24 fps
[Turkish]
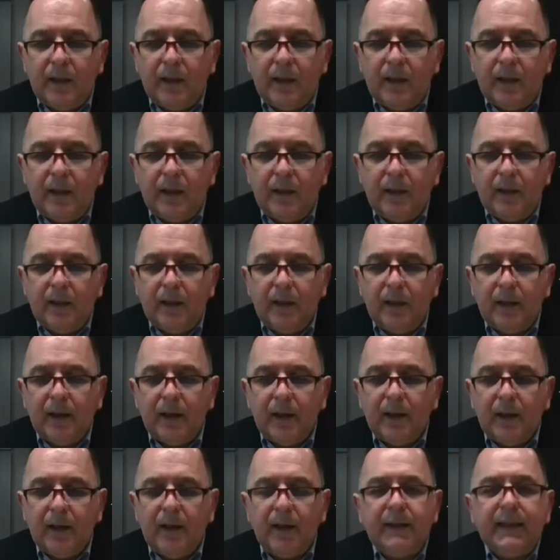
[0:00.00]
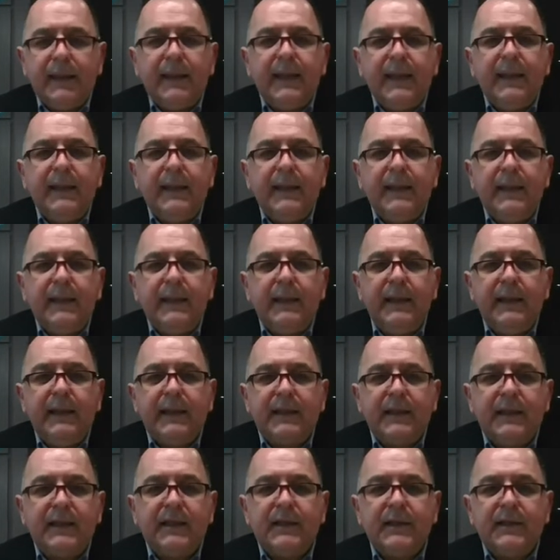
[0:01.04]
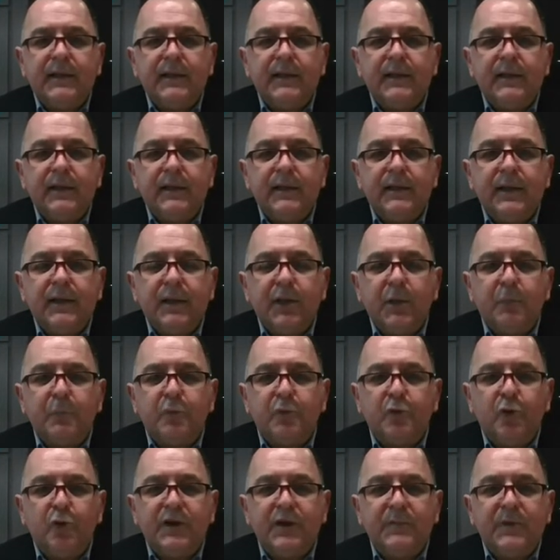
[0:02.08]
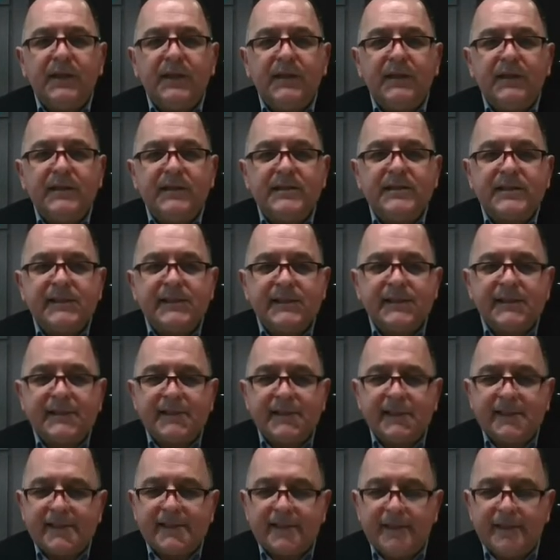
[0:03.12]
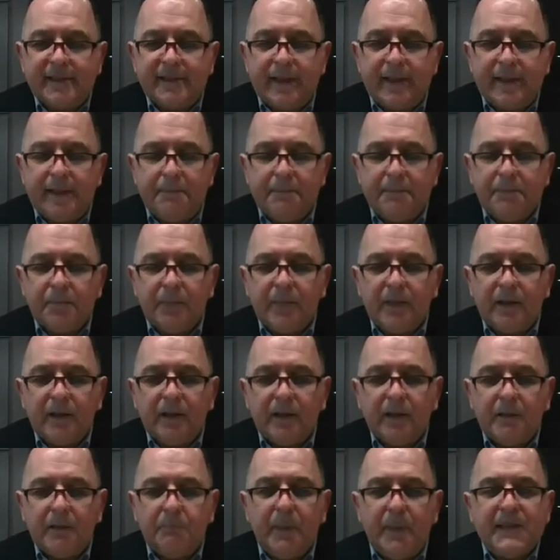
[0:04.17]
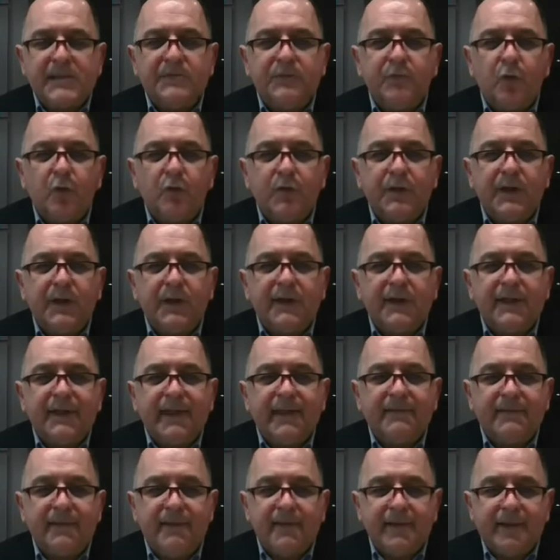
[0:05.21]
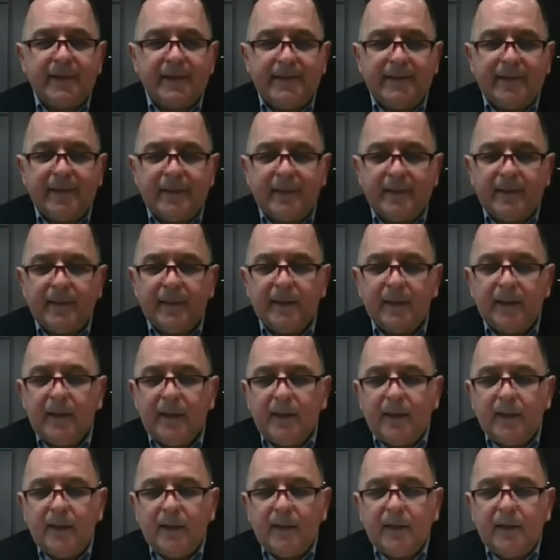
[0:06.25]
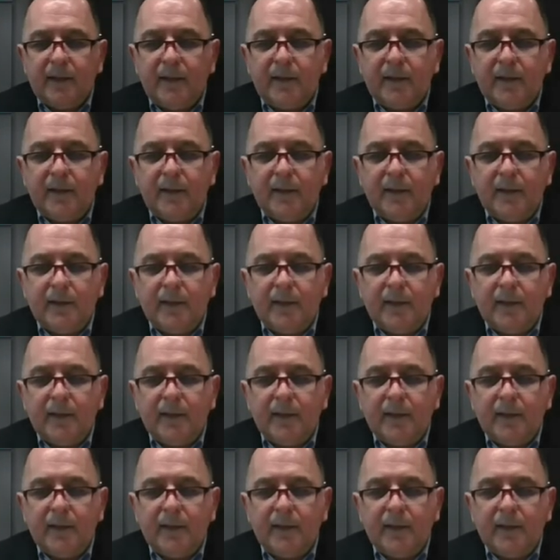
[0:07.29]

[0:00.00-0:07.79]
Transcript: e, hani ilk e, programın girişi sırasında e, BES fonlarının getirilerinin e,